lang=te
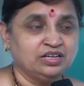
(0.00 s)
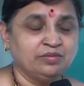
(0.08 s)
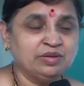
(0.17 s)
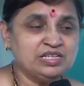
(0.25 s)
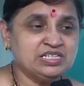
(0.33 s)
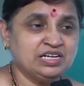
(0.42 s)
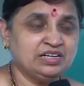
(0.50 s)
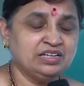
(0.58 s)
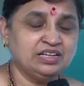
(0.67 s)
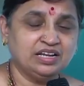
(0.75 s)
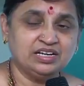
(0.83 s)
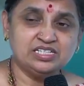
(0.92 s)

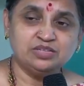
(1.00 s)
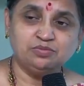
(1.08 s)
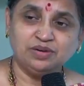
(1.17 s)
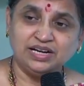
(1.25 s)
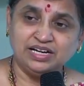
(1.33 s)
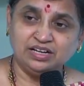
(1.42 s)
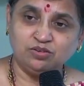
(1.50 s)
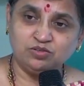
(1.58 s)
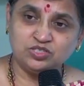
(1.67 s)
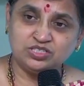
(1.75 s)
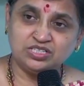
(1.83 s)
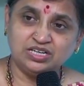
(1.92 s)
గమనించాలంటే దాని నుంచి బయటకు
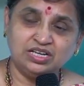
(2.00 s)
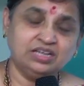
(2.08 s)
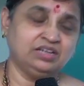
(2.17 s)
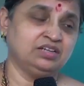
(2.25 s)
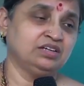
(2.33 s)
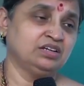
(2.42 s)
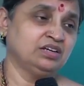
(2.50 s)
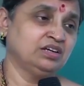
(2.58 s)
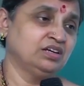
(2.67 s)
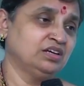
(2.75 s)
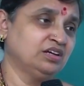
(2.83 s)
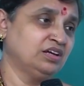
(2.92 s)
వస్తేనే
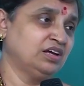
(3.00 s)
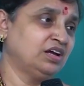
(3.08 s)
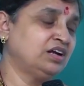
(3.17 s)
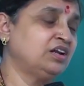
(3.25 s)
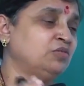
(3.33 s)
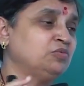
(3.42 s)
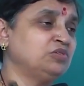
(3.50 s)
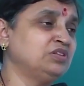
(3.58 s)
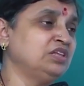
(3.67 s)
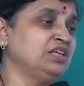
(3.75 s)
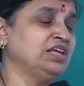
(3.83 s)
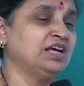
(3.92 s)
అట్లా
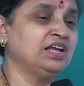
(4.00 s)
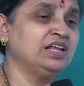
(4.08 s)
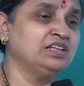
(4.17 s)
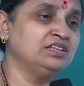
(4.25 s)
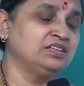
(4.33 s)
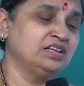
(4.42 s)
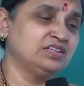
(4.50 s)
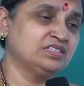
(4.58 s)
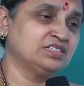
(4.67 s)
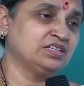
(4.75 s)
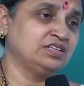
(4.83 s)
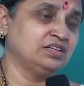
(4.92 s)
ఉంది అనేది
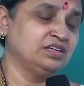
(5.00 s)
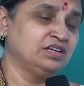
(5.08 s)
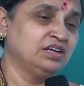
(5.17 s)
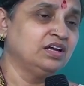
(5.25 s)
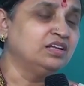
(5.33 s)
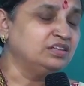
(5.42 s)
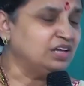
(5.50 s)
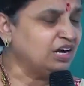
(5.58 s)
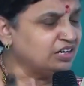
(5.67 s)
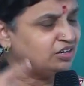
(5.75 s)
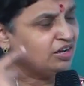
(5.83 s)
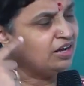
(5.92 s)
తెలుస్తుంది
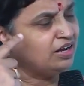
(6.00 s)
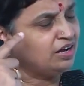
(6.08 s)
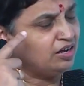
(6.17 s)
దాంట్లో